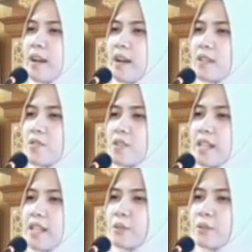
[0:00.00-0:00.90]

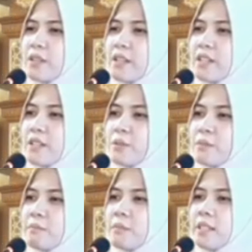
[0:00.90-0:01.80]
as-salatu
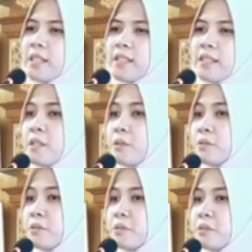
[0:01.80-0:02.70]
khairum minan
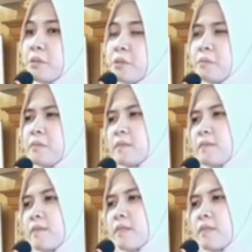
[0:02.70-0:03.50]
naum.